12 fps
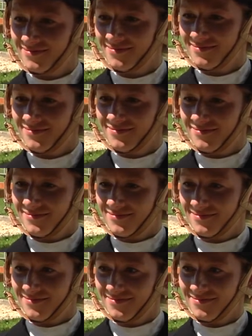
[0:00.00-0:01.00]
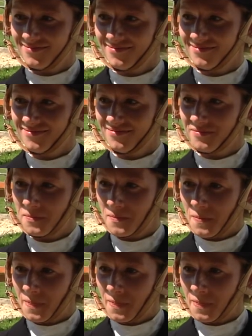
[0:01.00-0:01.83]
To chyba tutaj nastąpiło, prawda?